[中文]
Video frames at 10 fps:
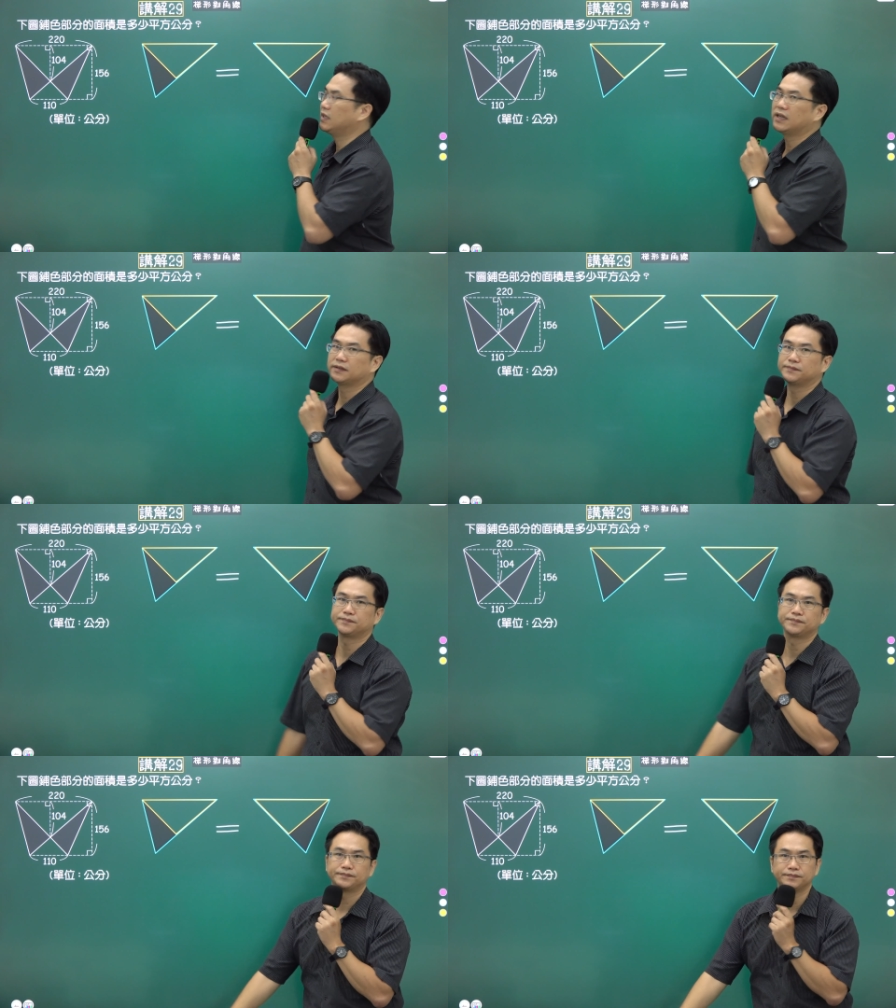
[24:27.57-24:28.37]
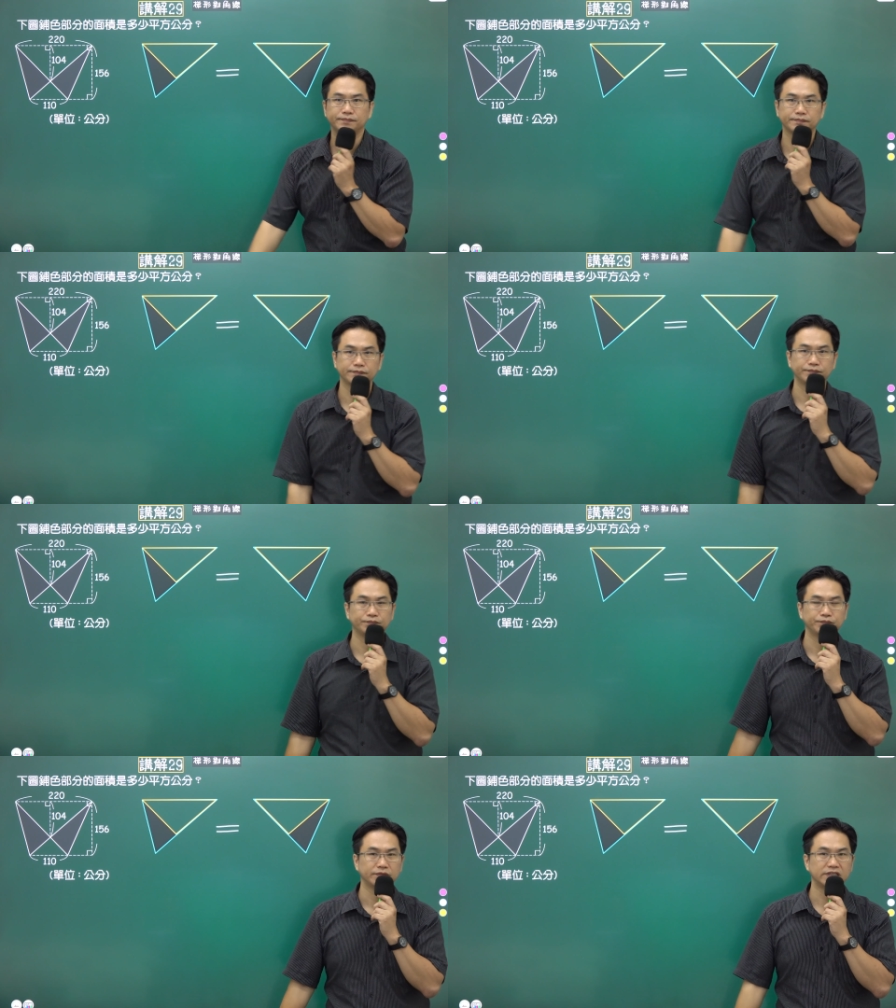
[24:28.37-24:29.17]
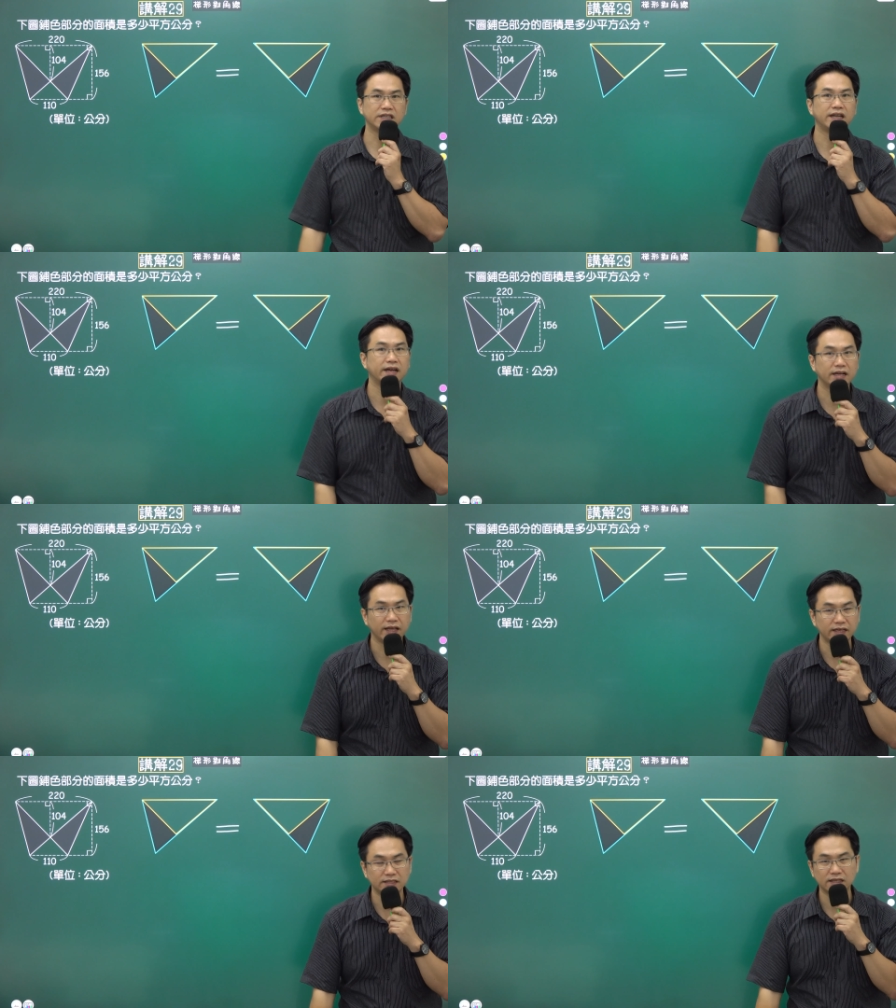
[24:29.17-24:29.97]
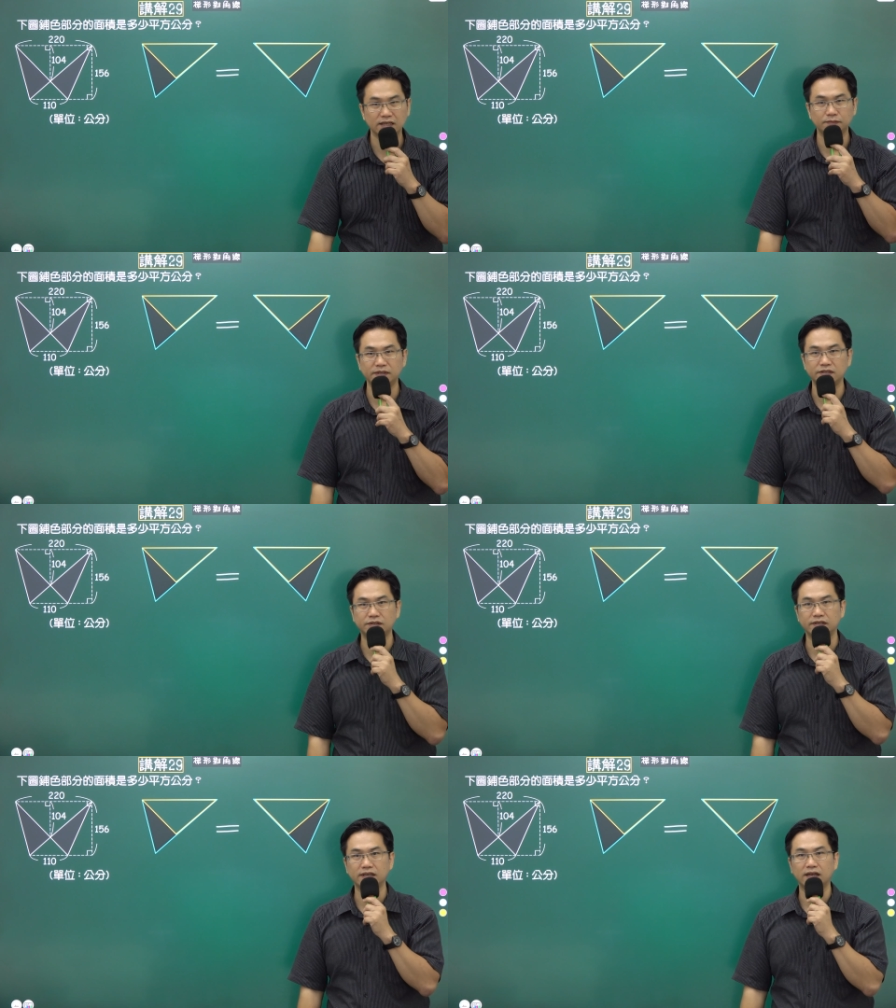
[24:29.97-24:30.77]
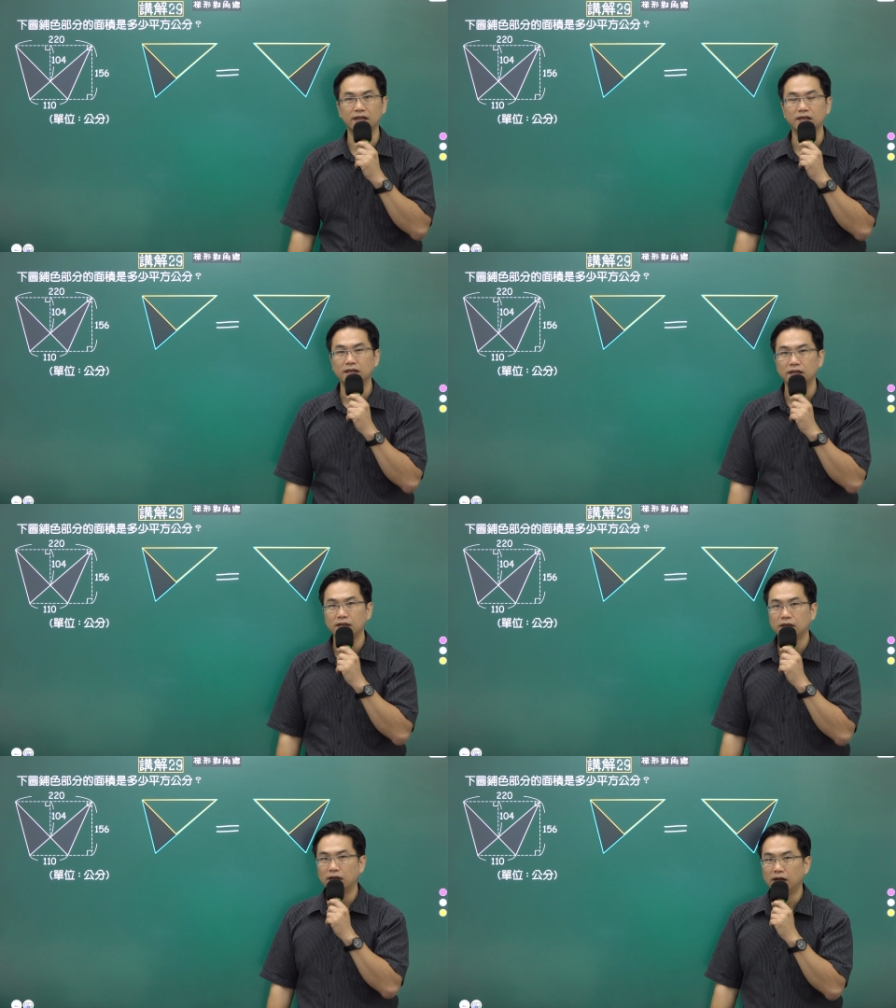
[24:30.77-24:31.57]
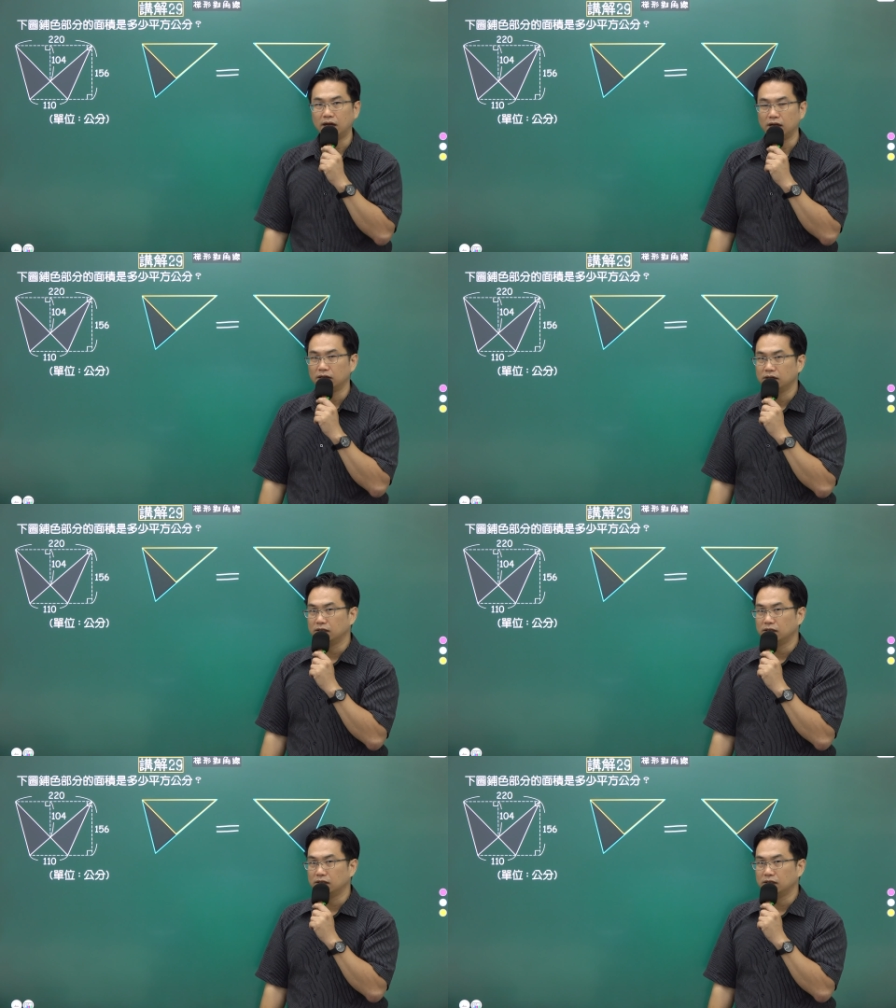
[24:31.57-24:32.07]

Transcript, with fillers: 样，这两个黑色根本就一样啊。